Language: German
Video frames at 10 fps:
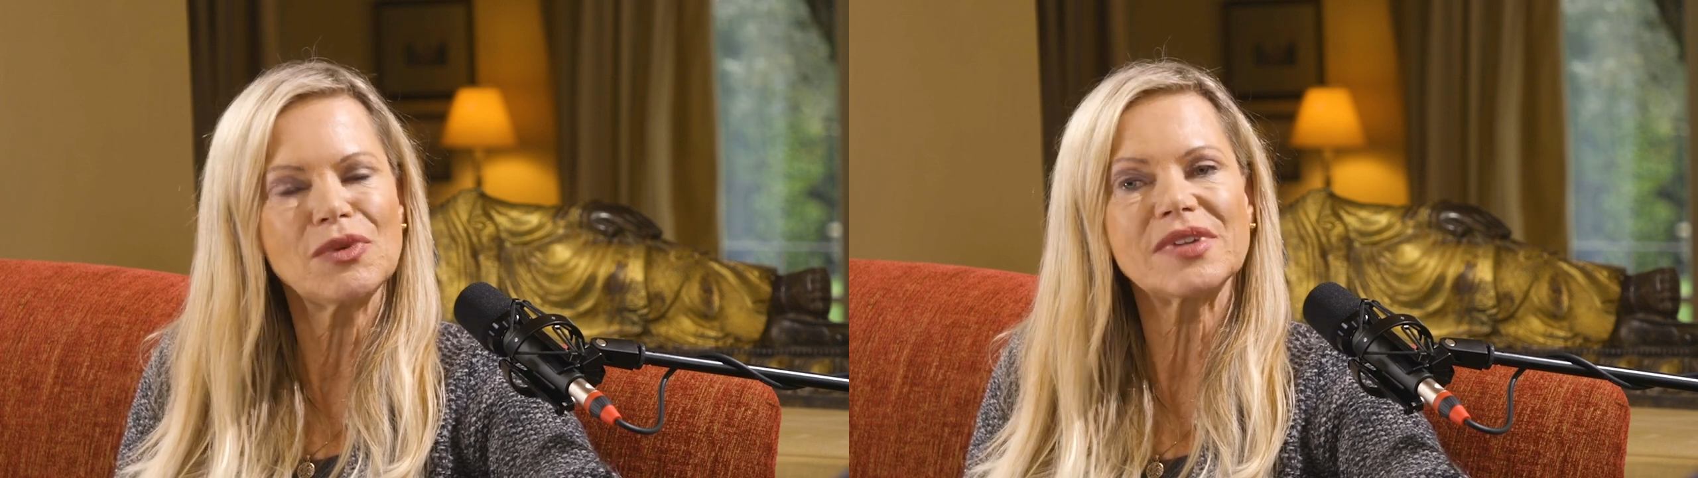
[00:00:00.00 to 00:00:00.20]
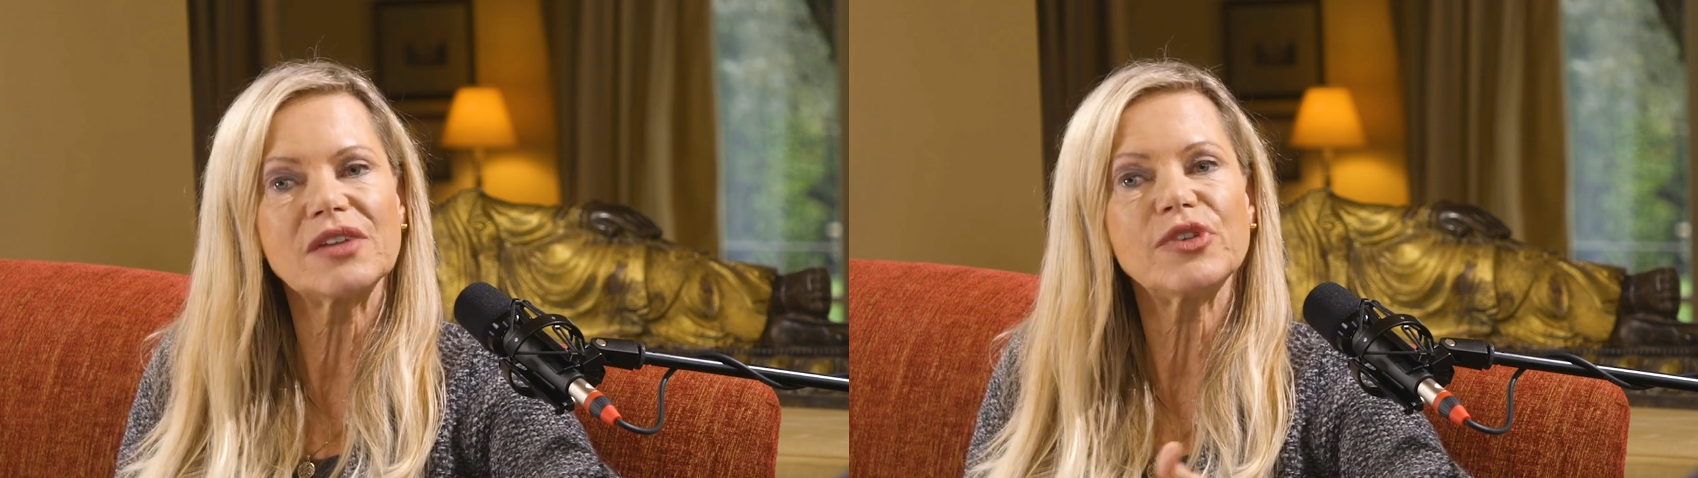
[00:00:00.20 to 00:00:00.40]

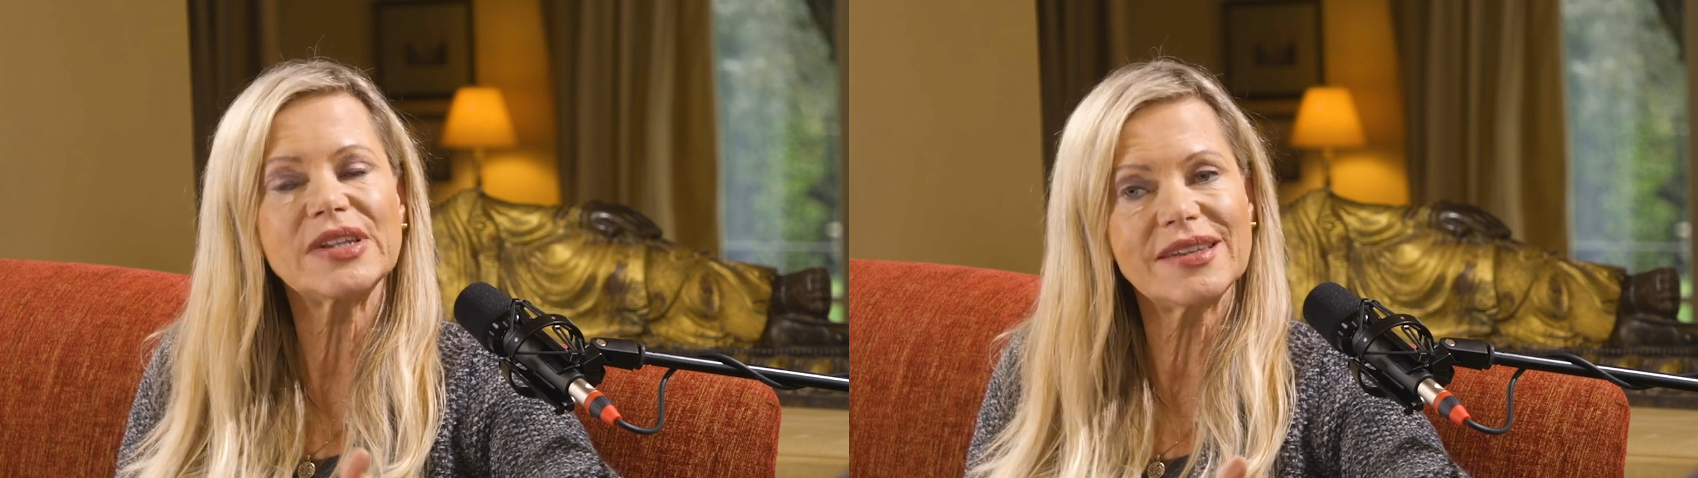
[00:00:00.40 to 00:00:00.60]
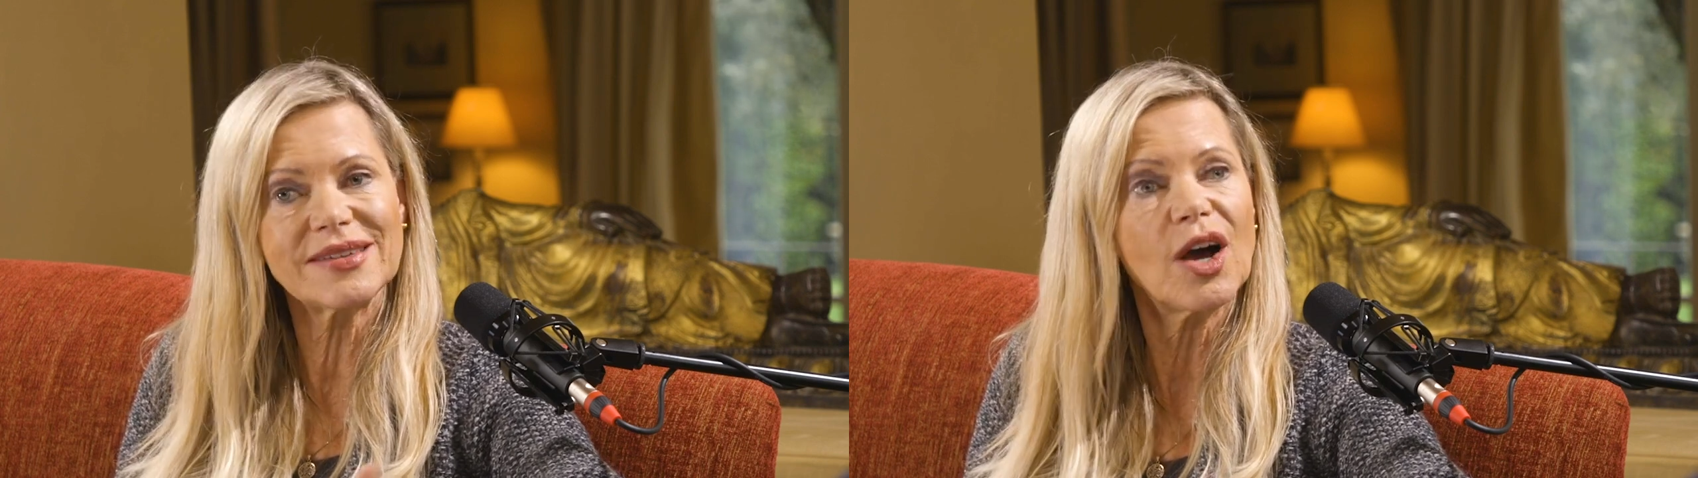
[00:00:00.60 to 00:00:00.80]
Und dann
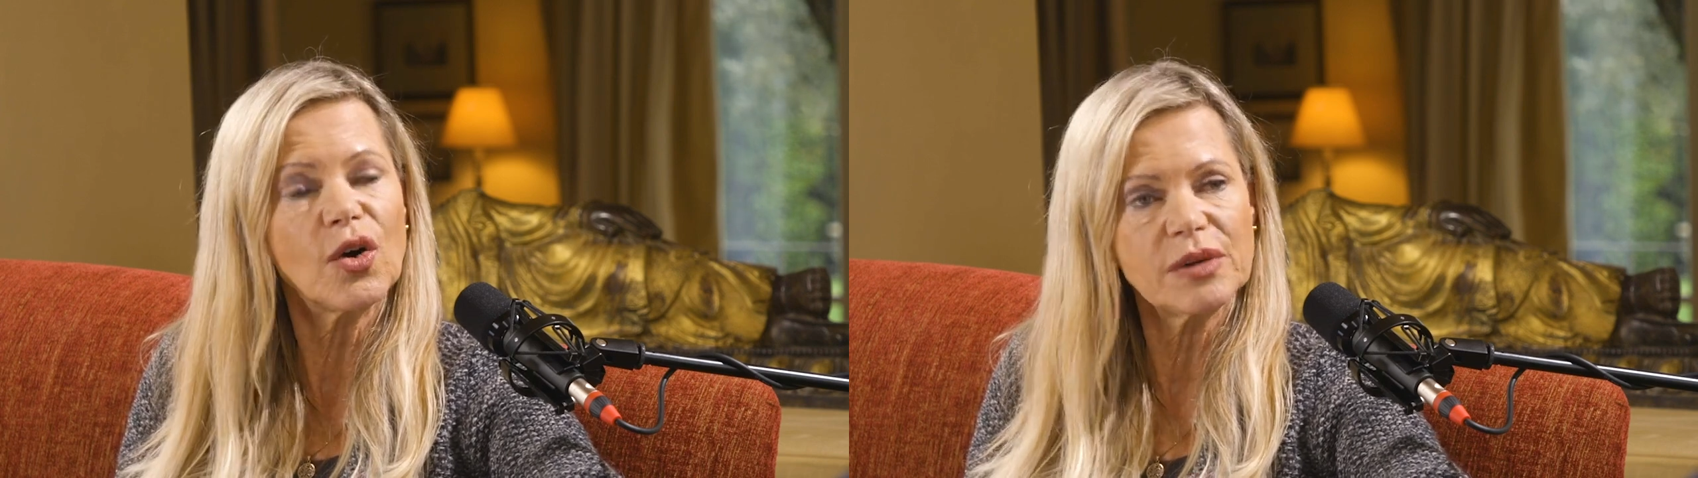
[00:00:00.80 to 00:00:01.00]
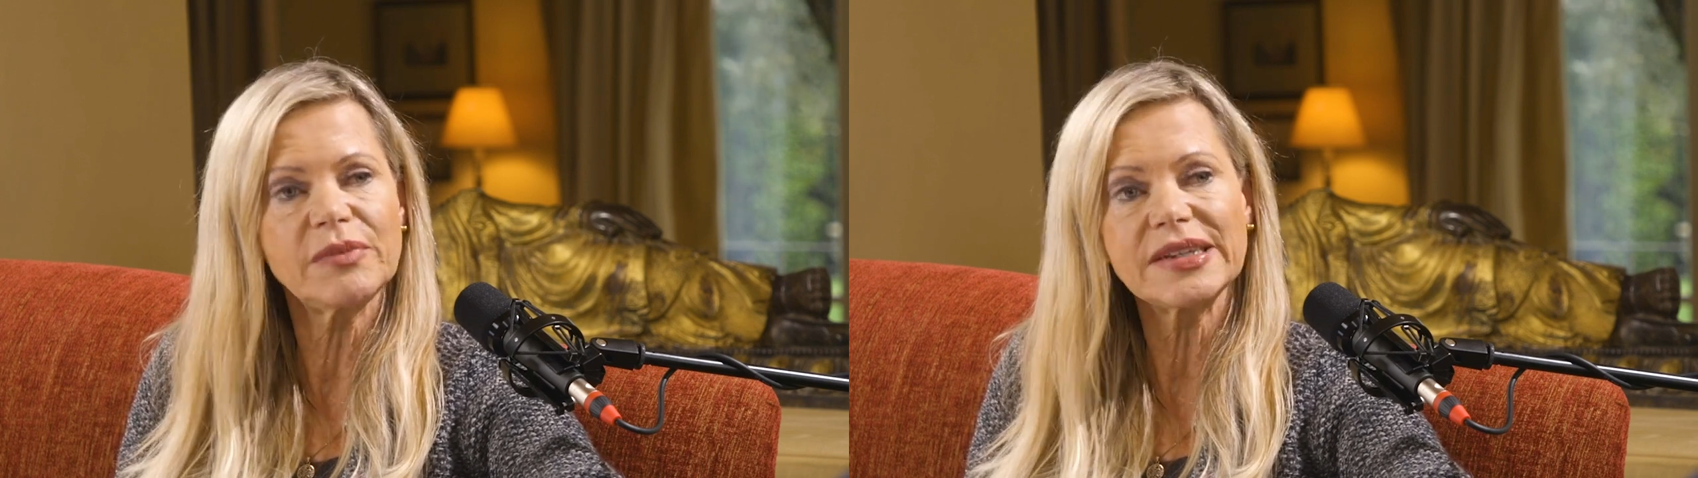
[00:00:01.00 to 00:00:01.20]
wird das ja
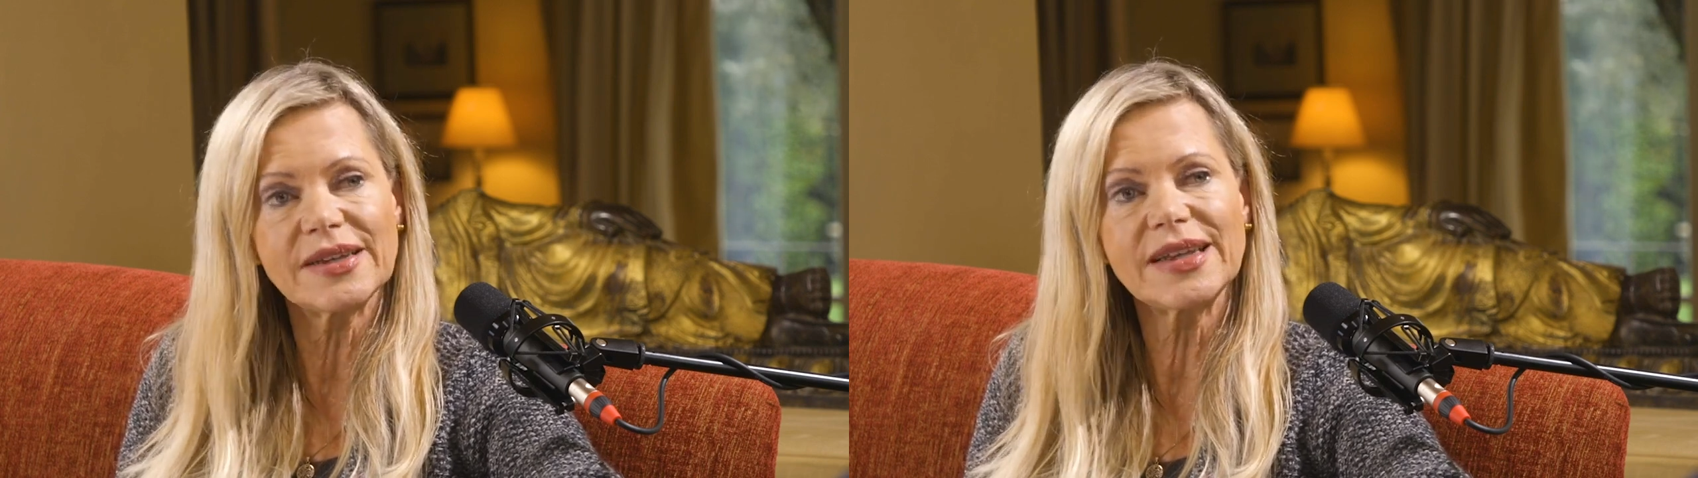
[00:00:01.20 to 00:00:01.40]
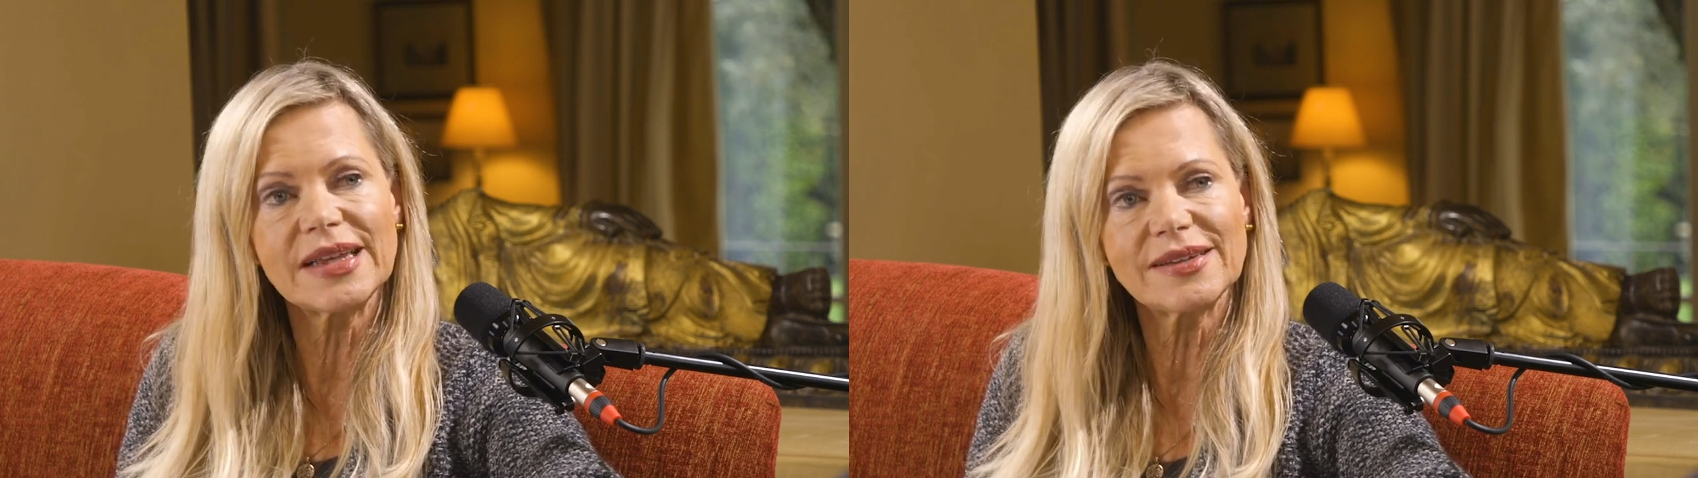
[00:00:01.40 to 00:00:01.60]
auch im
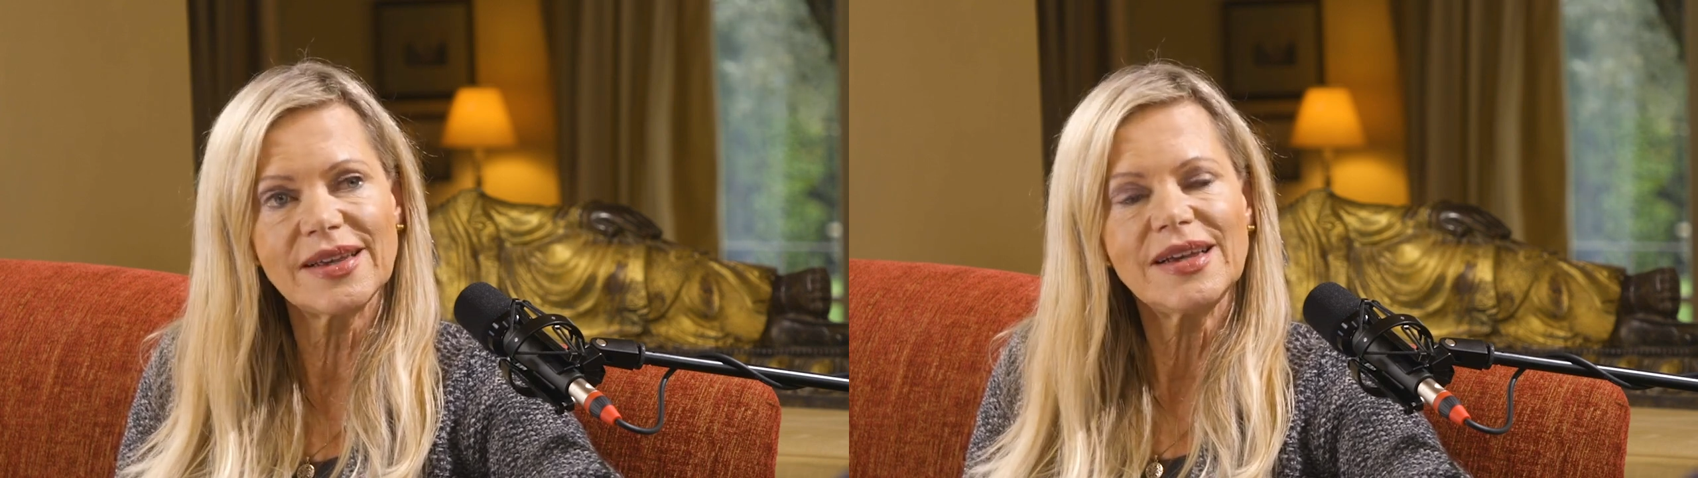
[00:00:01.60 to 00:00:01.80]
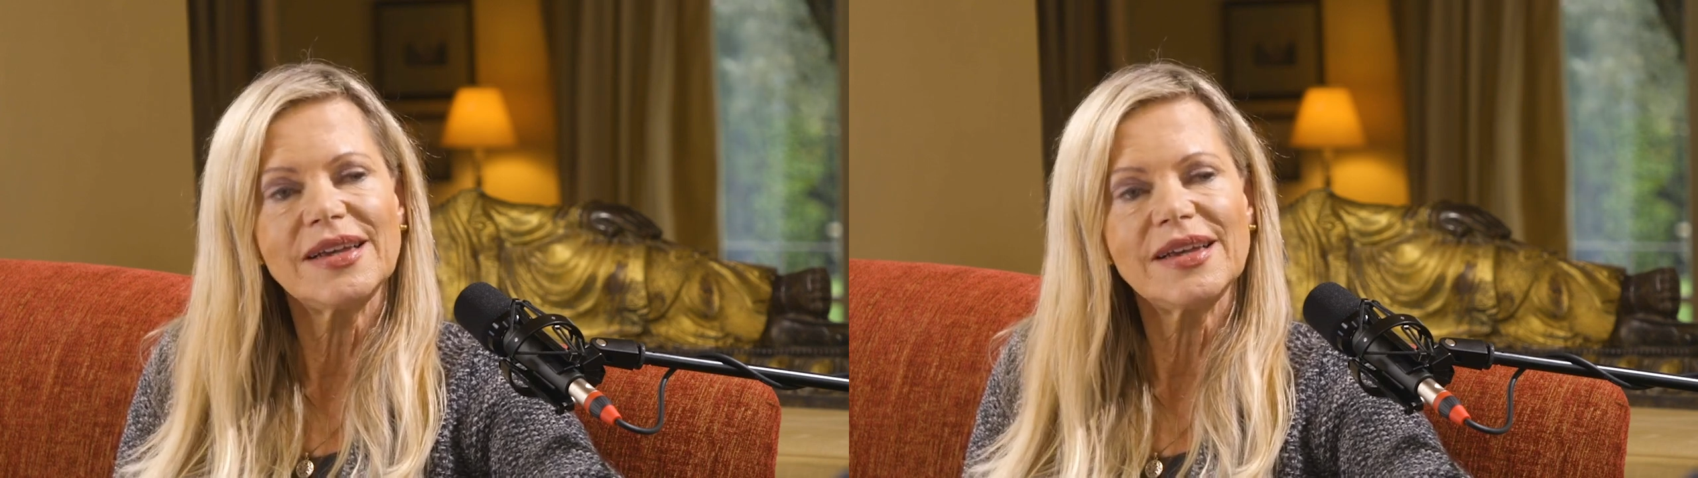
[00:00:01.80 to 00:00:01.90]
Internet